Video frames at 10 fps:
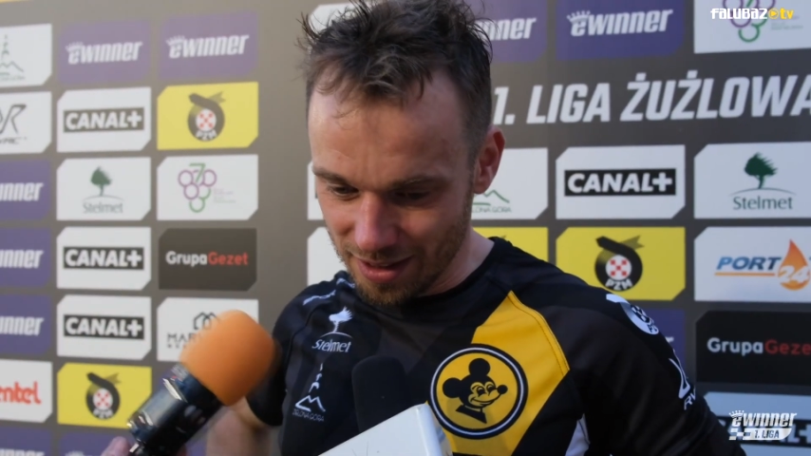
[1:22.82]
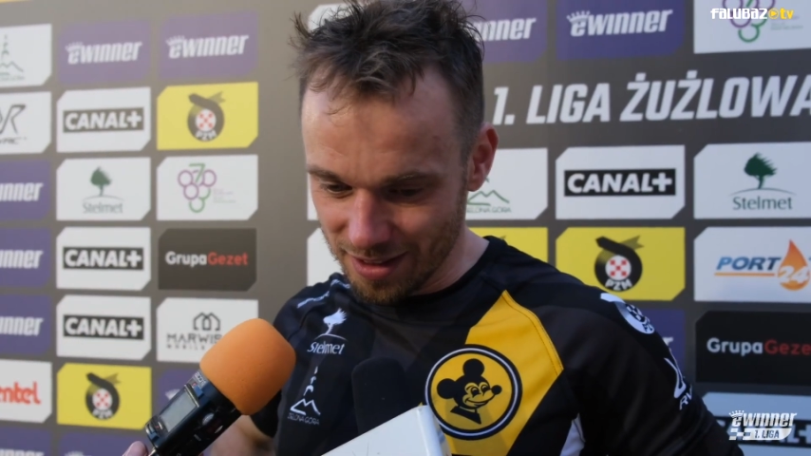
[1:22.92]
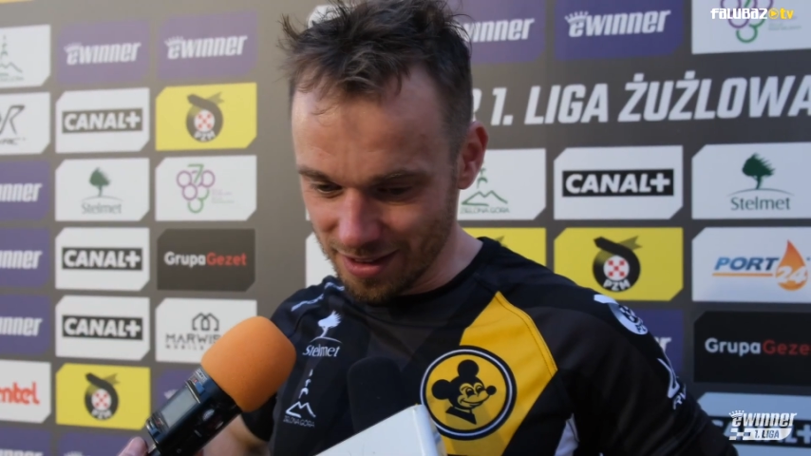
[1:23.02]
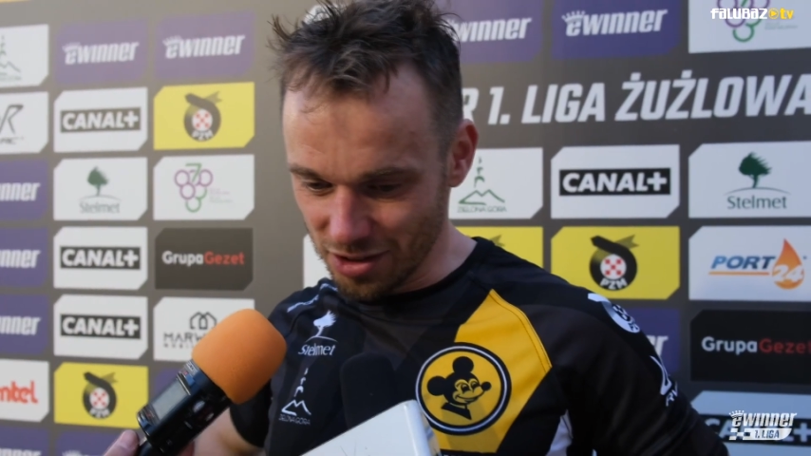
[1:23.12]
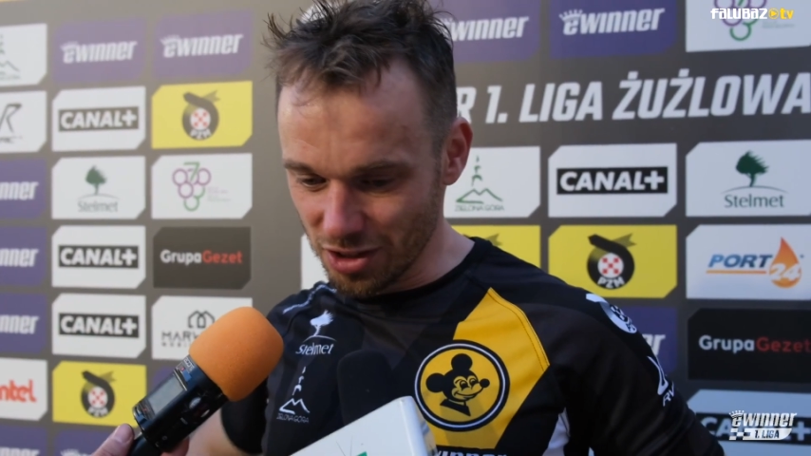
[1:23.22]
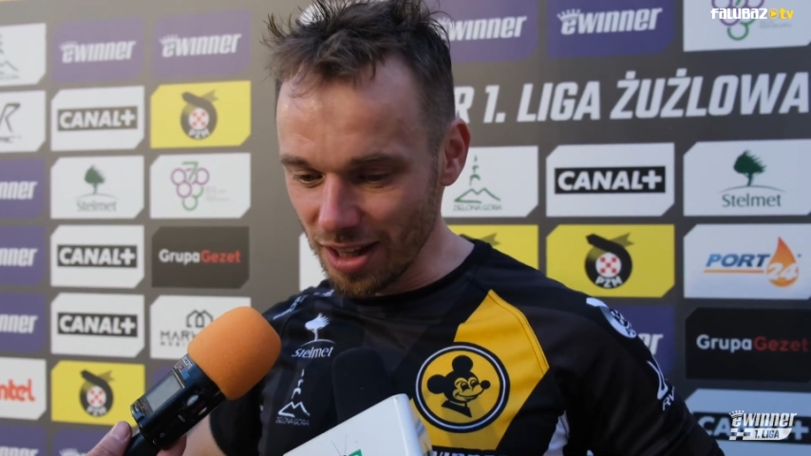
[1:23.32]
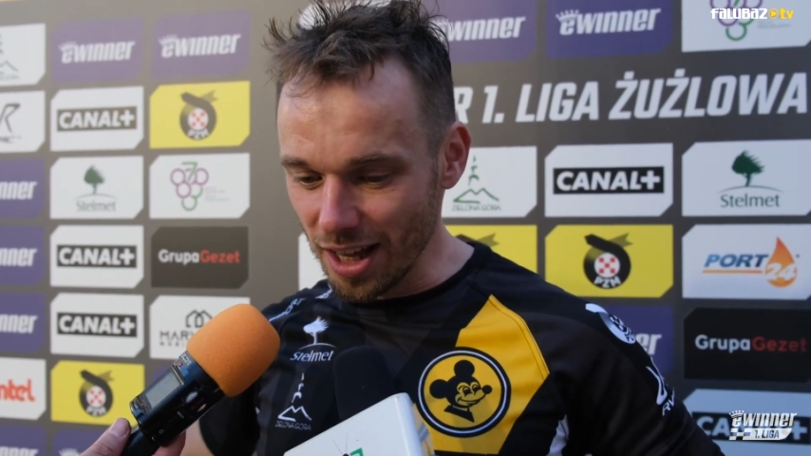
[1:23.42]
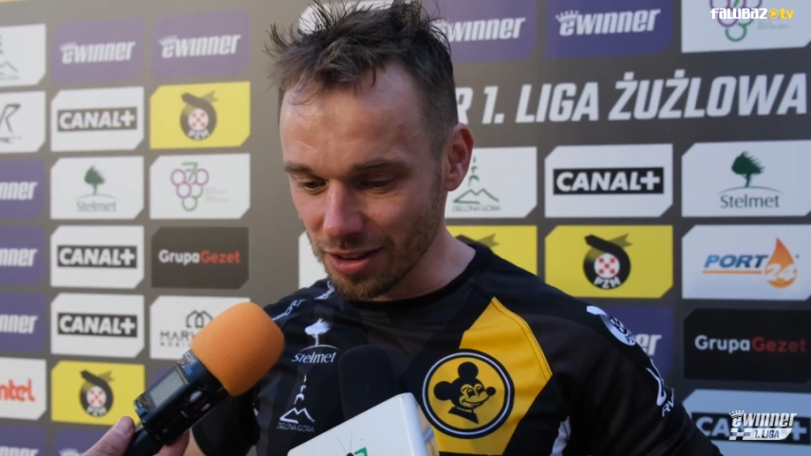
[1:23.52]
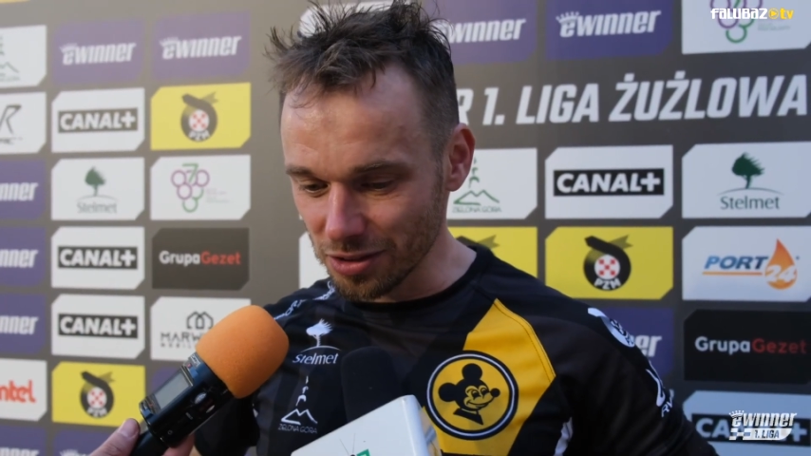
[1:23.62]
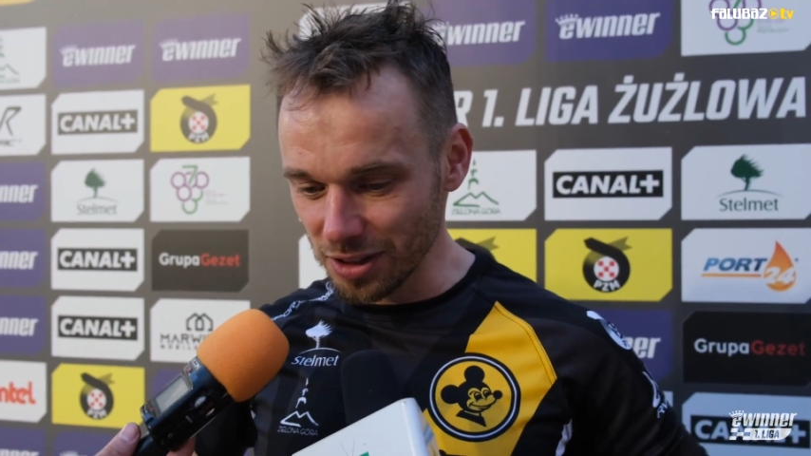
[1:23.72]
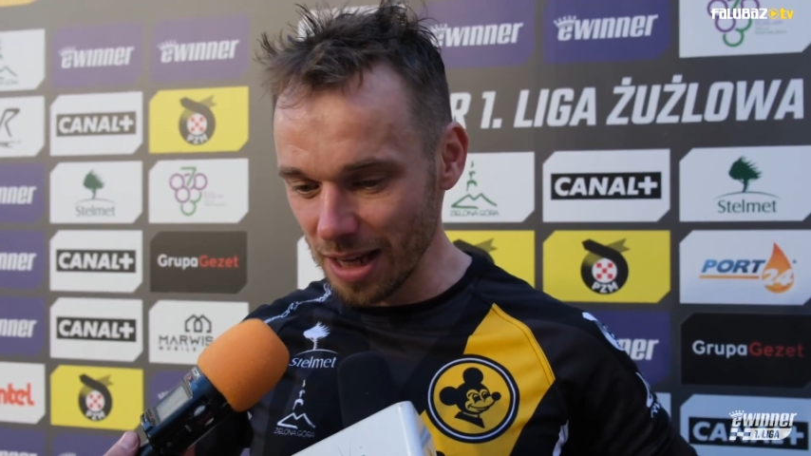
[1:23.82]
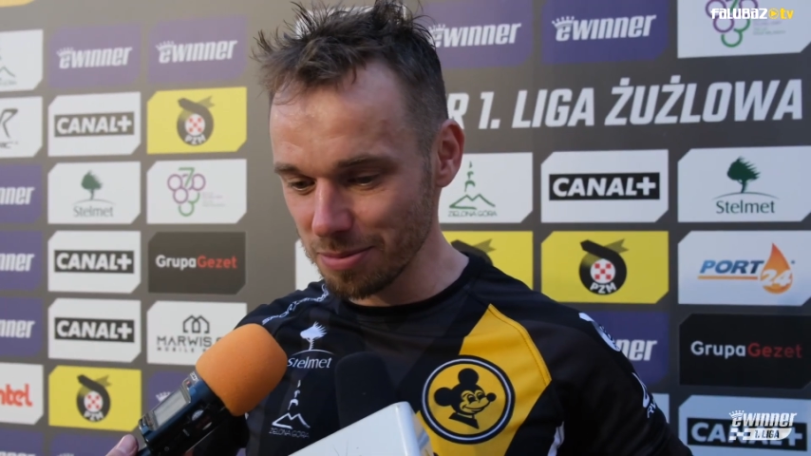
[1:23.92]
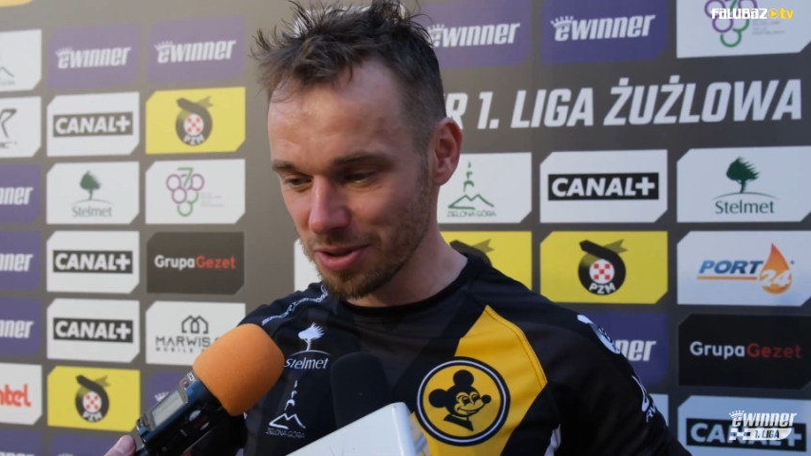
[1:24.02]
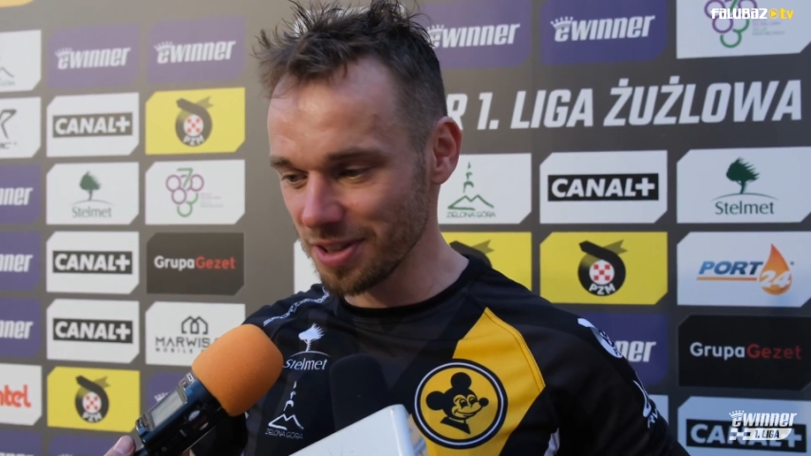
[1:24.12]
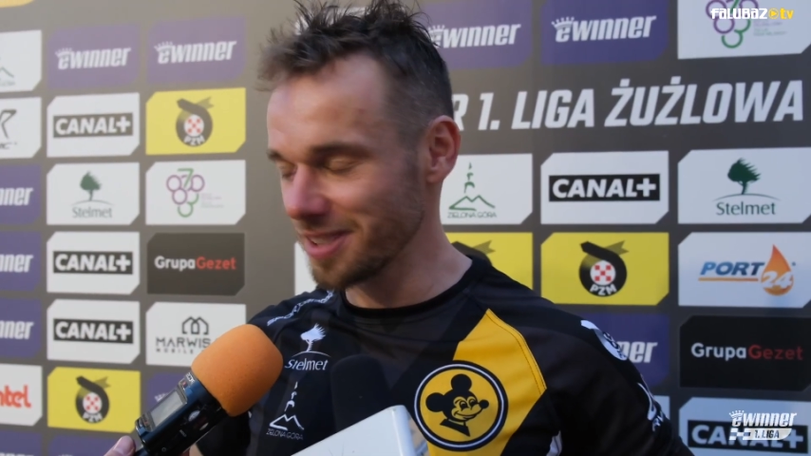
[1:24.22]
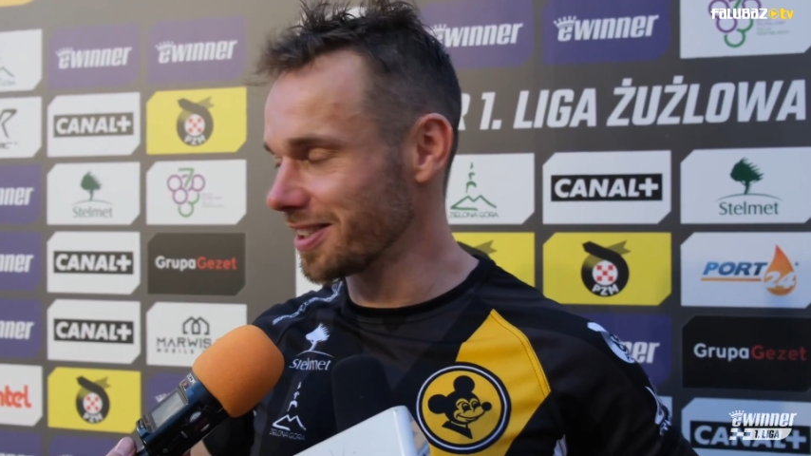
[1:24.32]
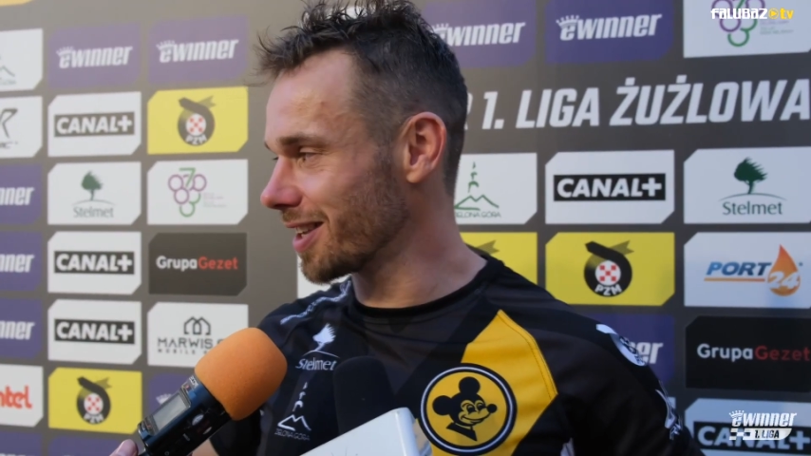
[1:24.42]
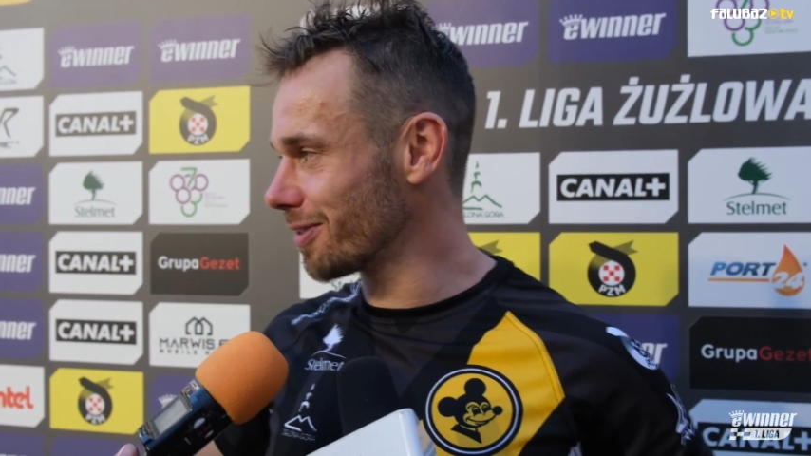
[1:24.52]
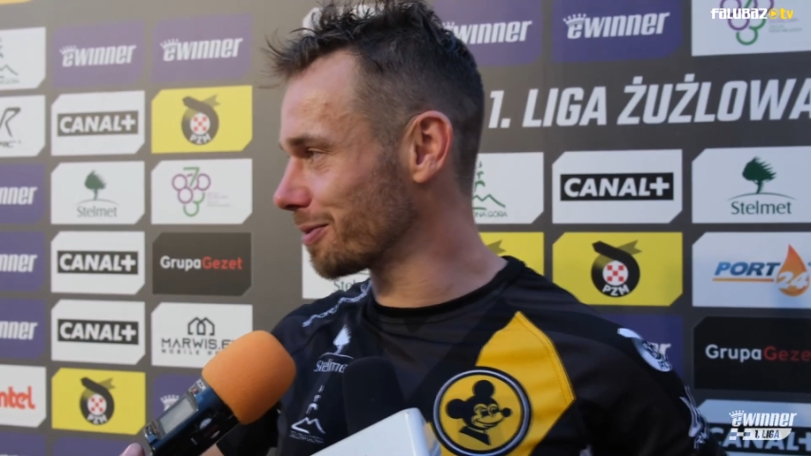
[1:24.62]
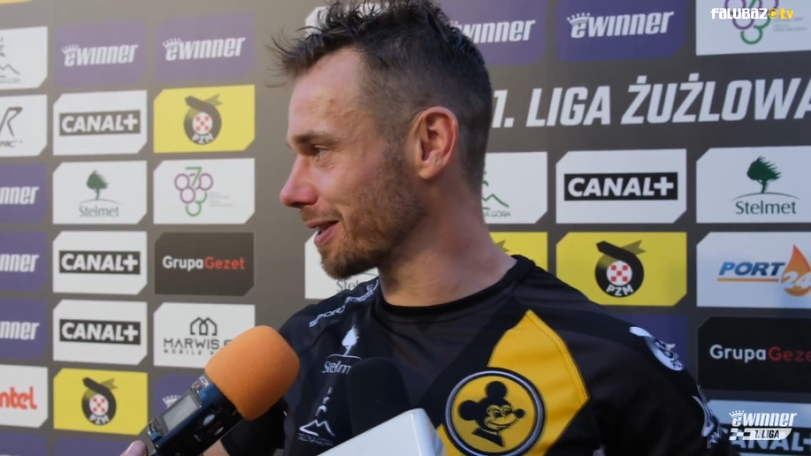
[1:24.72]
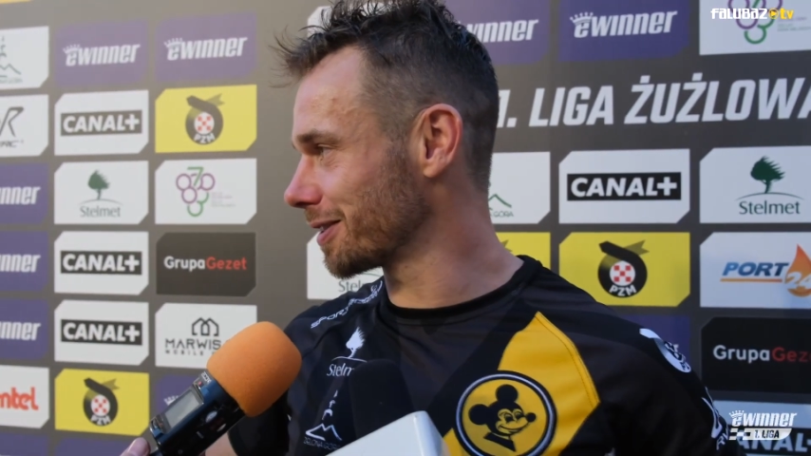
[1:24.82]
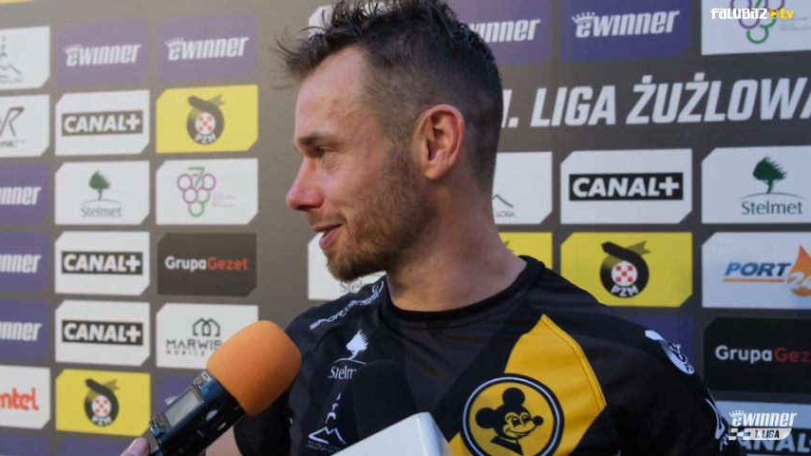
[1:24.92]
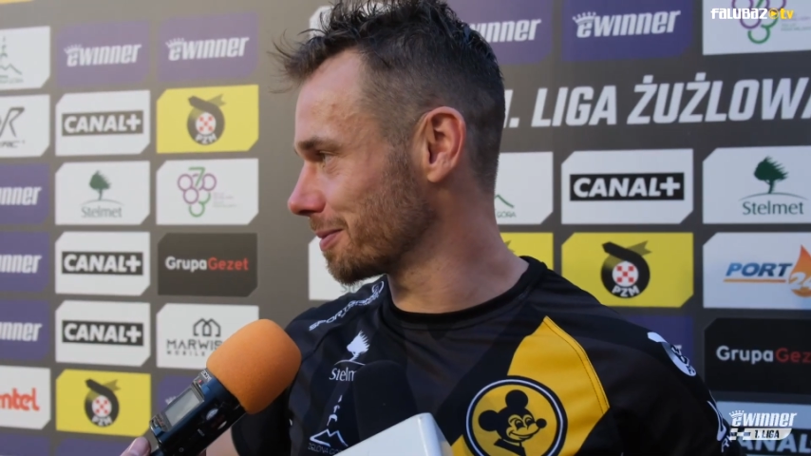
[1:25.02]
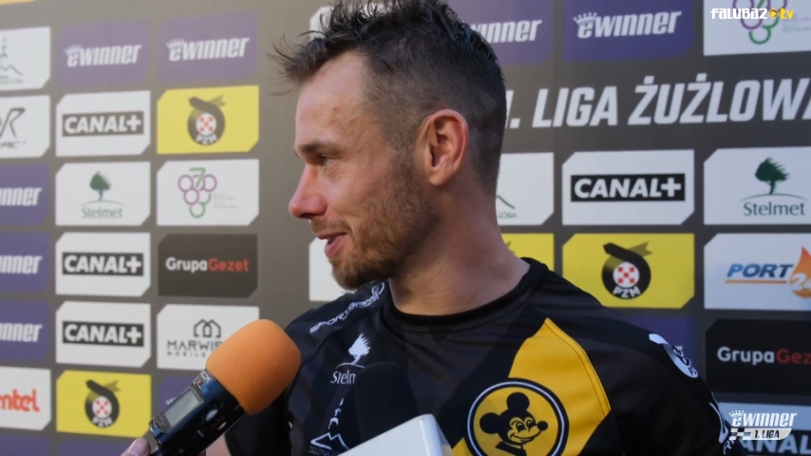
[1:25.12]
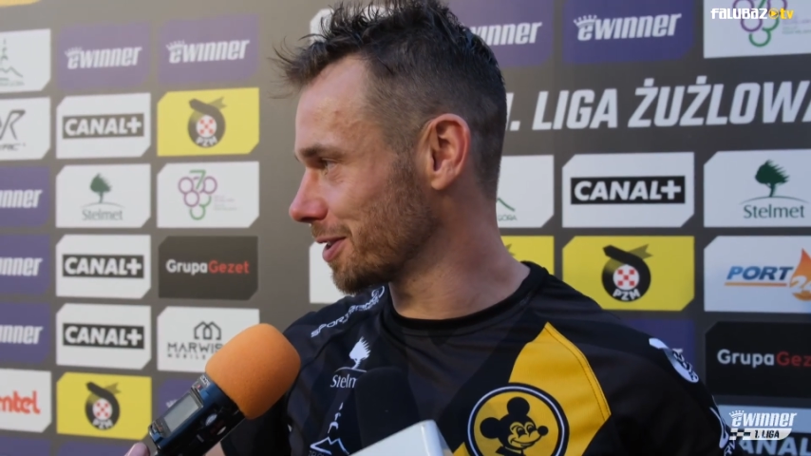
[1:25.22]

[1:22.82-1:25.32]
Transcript: Znaczy tak, no ja bym się nie zastanawiam nad tym.